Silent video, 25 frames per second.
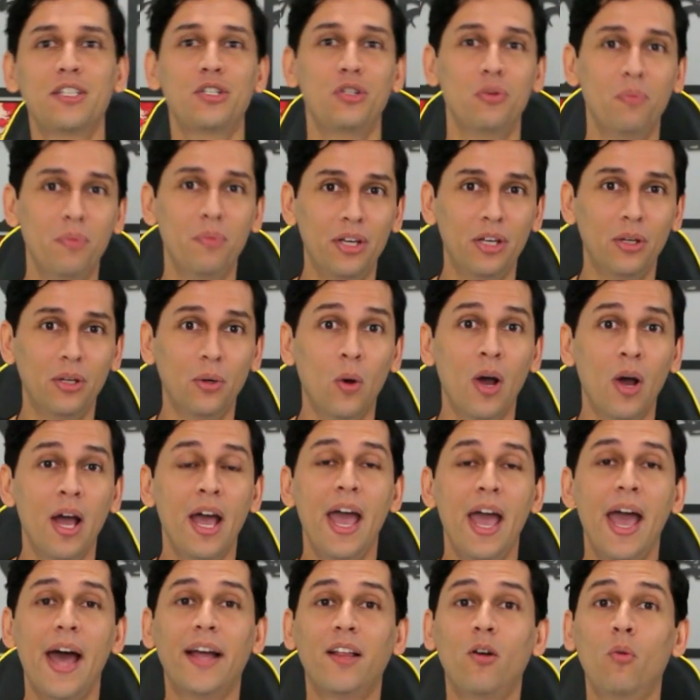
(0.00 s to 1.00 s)
de milho
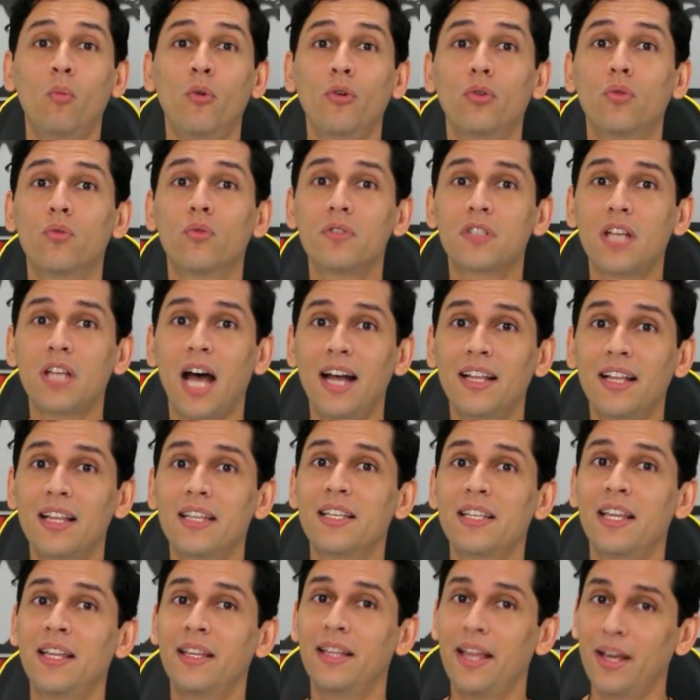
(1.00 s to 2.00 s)
eram muito usadas
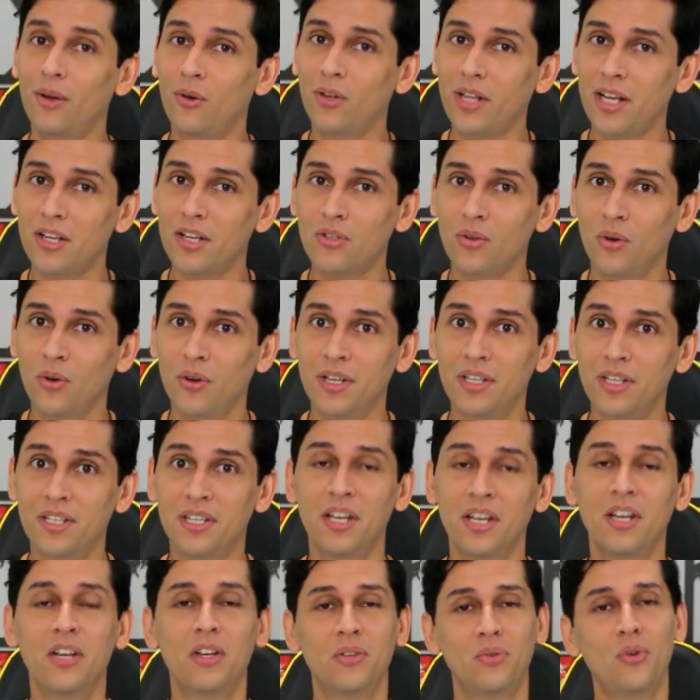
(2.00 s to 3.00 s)
em decorações
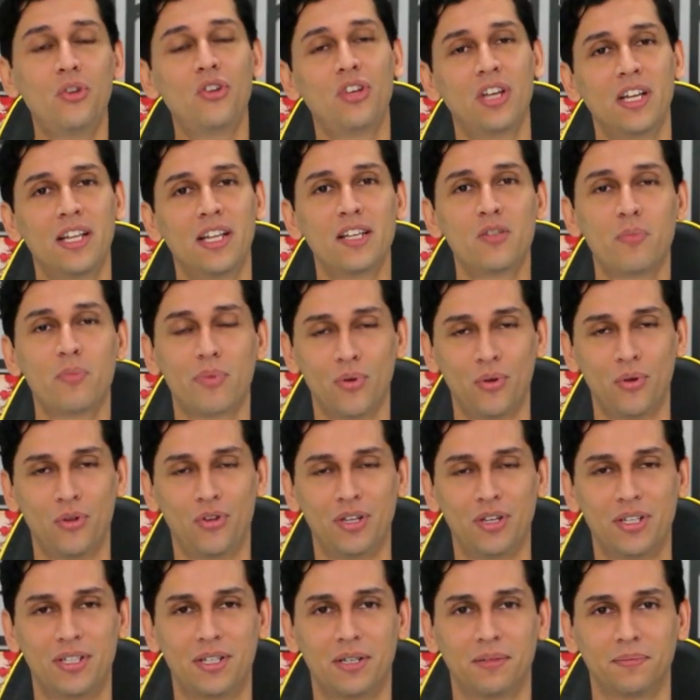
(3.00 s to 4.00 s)
do Dia das
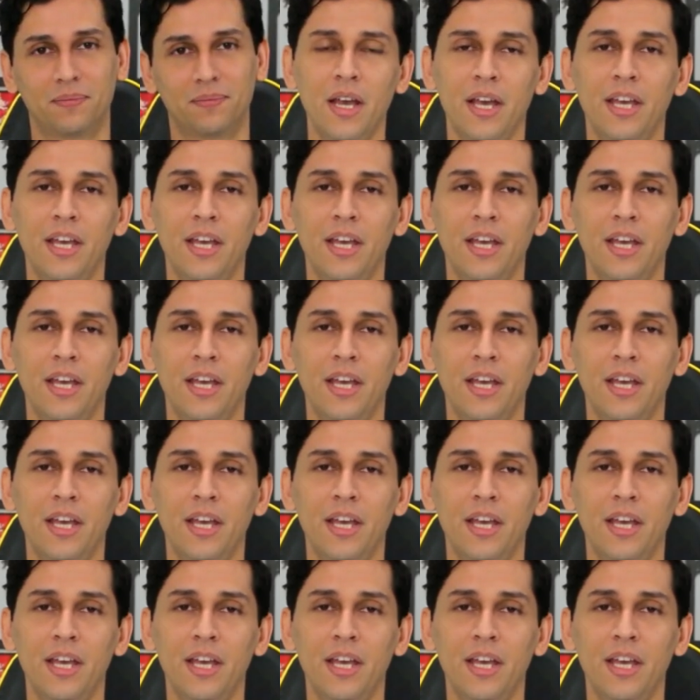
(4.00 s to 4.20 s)
Bruxas.